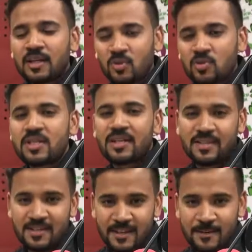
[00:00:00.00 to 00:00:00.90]
शायद दो
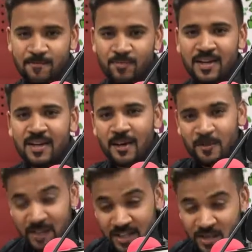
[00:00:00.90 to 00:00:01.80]
सिक्के चाहिए
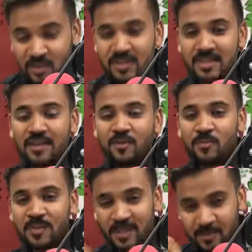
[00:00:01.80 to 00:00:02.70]
फिर से उसने सैनिक
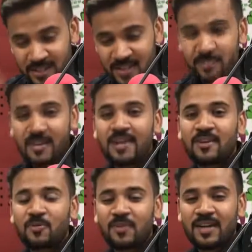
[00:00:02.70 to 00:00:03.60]
को भेजा फिर से
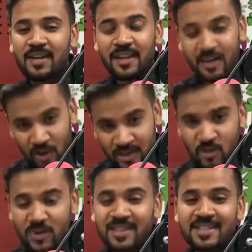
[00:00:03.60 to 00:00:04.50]
भिखारी को बुलाया एक और
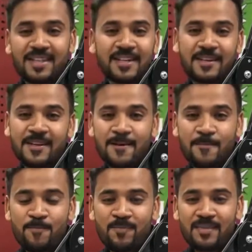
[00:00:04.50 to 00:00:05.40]
सोने का सिक्का दिया
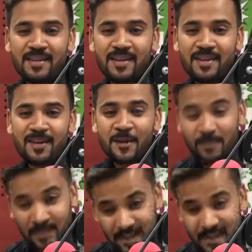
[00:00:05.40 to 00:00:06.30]

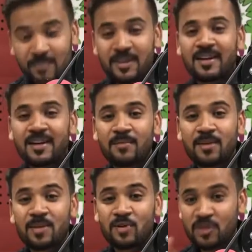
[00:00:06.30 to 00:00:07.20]
भिखारी फिर गया
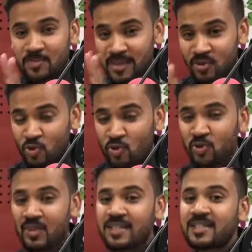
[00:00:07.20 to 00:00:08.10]
आपकी बार उसके पास दो
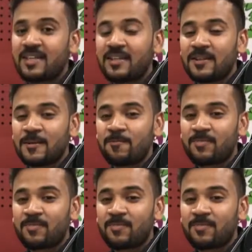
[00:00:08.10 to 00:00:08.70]
सोने के सिक्के थे